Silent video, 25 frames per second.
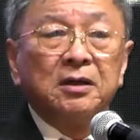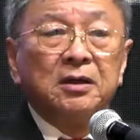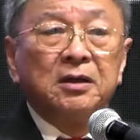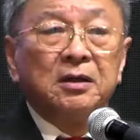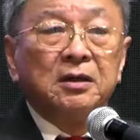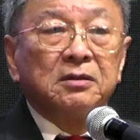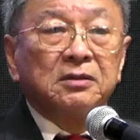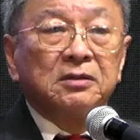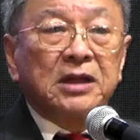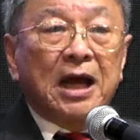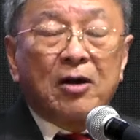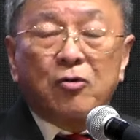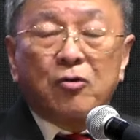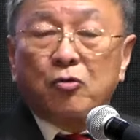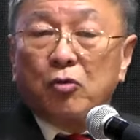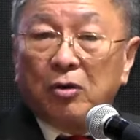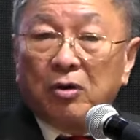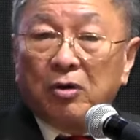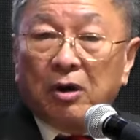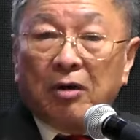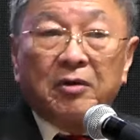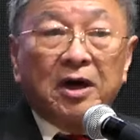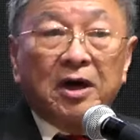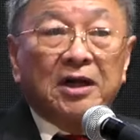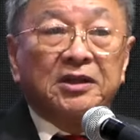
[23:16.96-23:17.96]
ถ้าคนเห
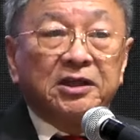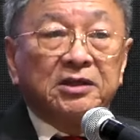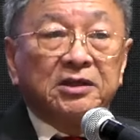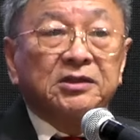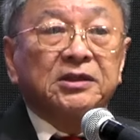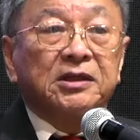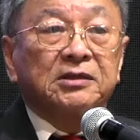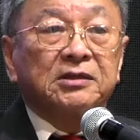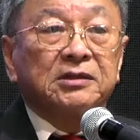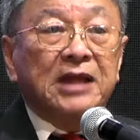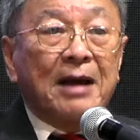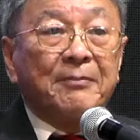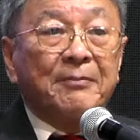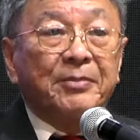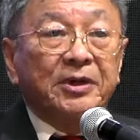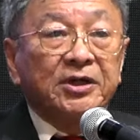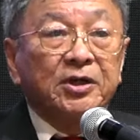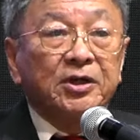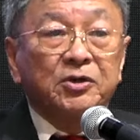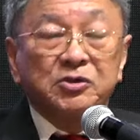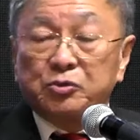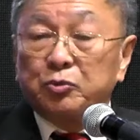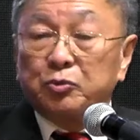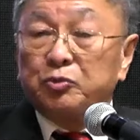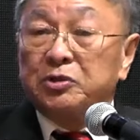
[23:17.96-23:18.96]
ล่านั้นที่ติดตามพระเย
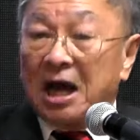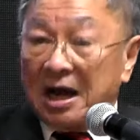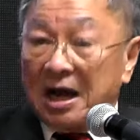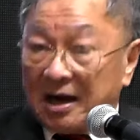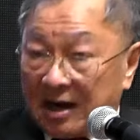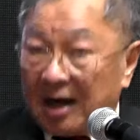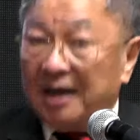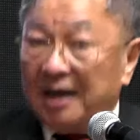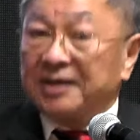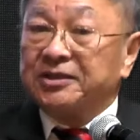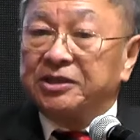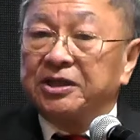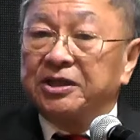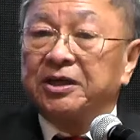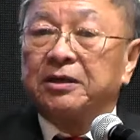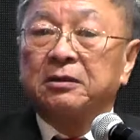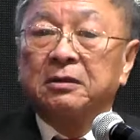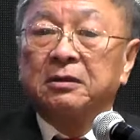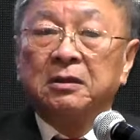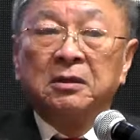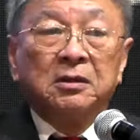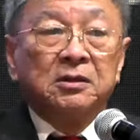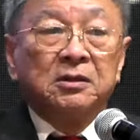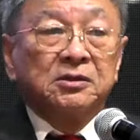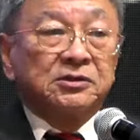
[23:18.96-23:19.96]
ซูอย่างใกล้ชิด
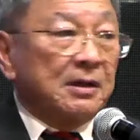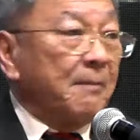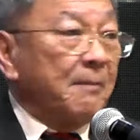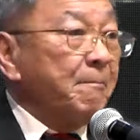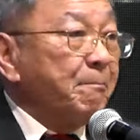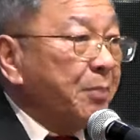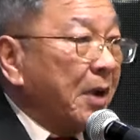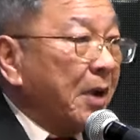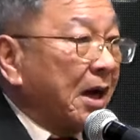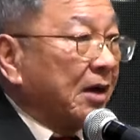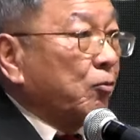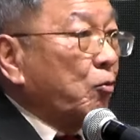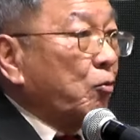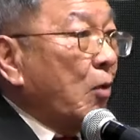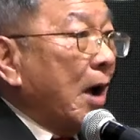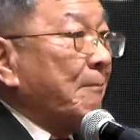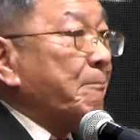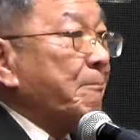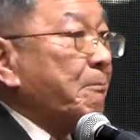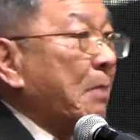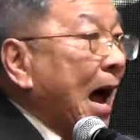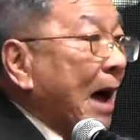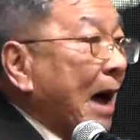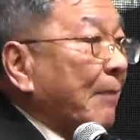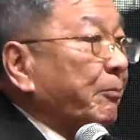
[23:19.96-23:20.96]
สัมผัสความ
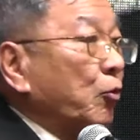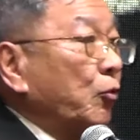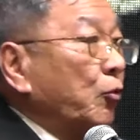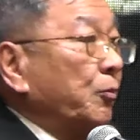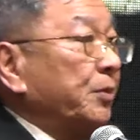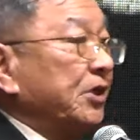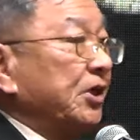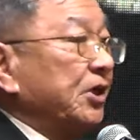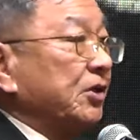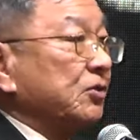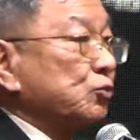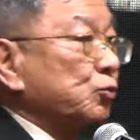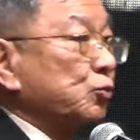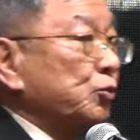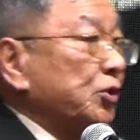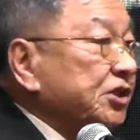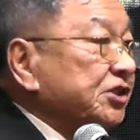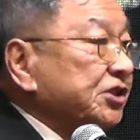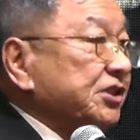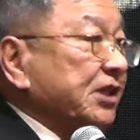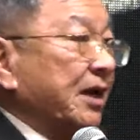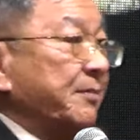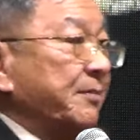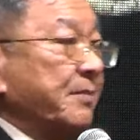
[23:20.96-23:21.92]
บาปของพระเยซูนิสัยไม่